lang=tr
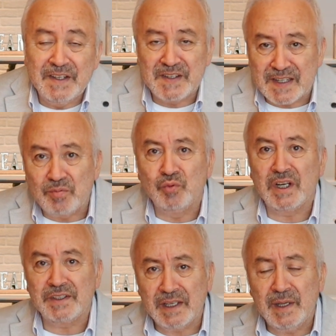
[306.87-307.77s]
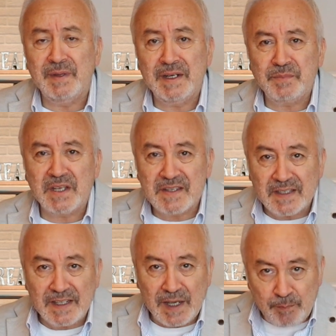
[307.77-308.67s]
Siz bunlarda emilim
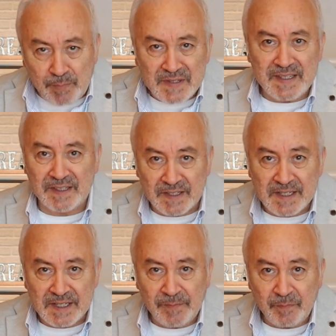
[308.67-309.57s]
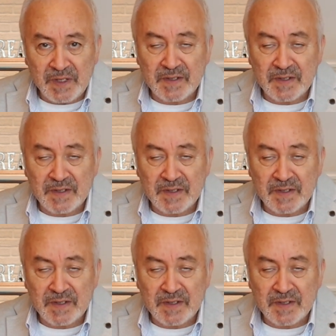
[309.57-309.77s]
testleri yapmazsanız,